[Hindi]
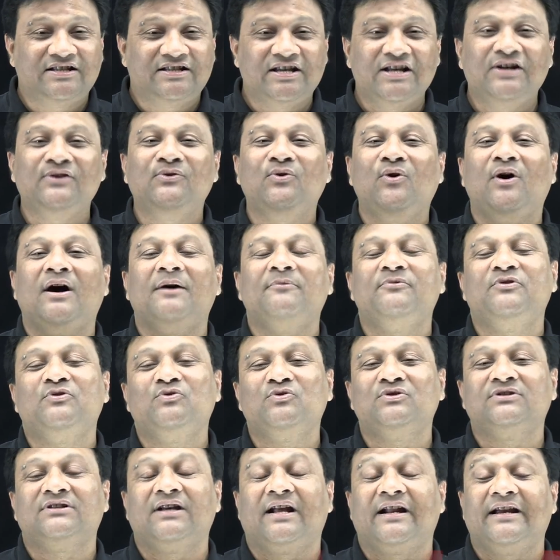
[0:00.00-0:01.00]
जिनको हम
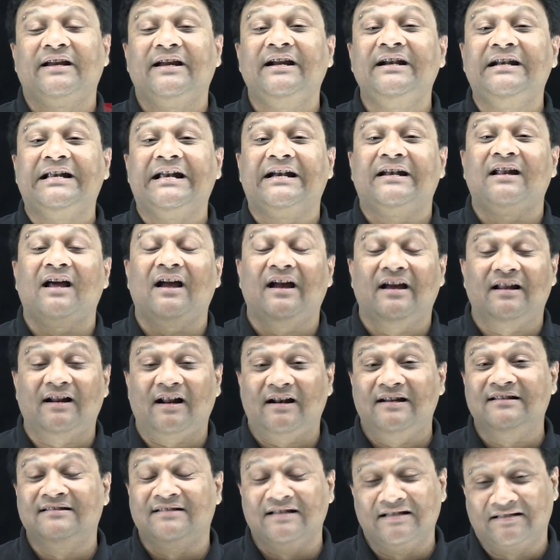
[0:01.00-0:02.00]
यूज़ करेंगे डेटा
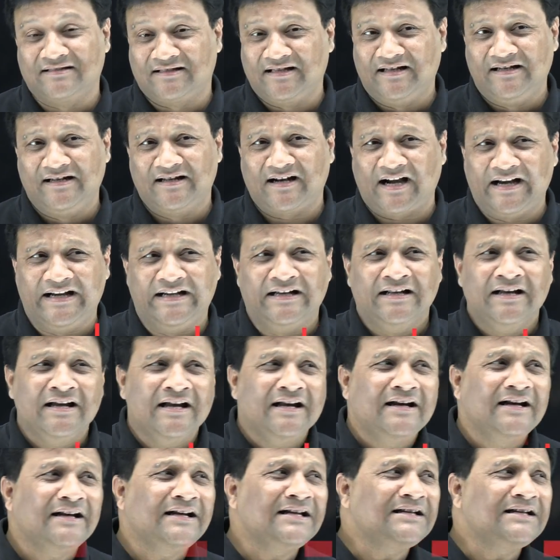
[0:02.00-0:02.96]
एनालिसिस के लिए राइट right?